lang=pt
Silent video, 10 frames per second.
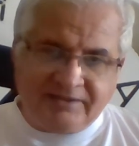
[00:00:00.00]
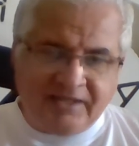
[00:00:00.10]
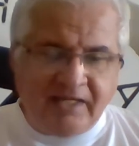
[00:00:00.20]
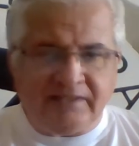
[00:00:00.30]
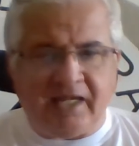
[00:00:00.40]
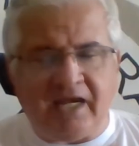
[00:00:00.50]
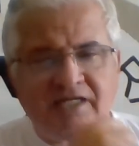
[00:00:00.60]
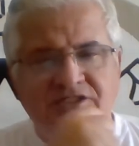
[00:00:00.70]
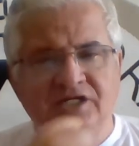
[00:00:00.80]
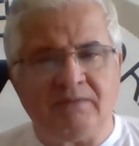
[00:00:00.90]
Tenta
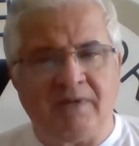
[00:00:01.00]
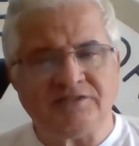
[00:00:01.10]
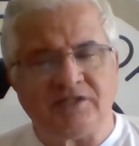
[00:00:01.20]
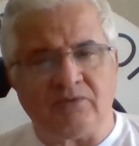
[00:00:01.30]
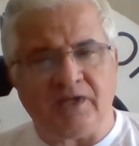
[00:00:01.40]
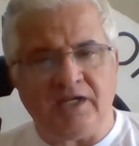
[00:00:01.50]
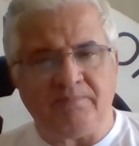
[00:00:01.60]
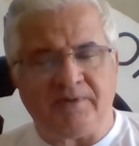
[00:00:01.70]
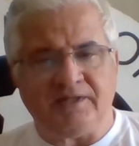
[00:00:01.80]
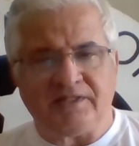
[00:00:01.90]
arranjar mais
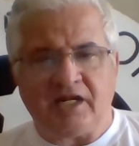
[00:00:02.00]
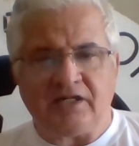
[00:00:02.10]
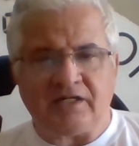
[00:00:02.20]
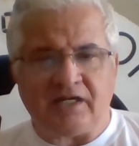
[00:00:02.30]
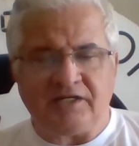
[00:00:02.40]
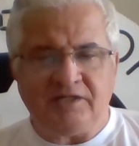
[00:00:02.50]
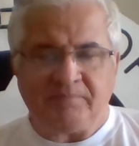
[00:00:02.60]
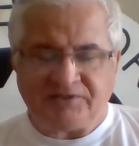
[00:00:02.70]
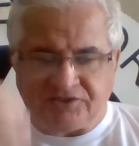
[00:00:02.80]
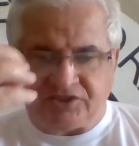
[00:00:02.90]
alguém para entrar aqui,
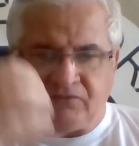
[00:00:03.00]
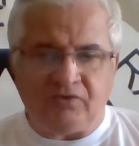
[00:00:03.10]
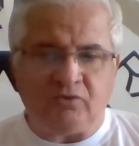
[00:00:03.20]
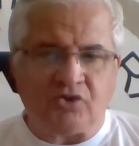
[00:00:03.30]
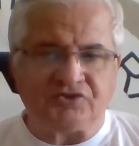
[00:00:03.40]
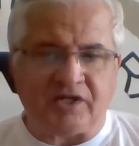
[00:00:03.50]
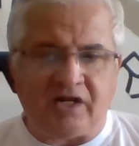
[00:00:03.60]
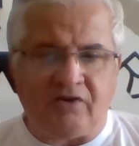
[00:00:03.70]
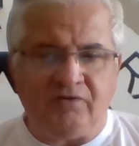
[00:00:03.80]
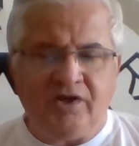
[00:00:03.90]
para se inscrever no nosso
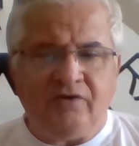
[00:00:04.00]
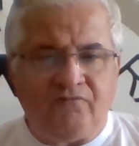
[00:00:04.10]
canal.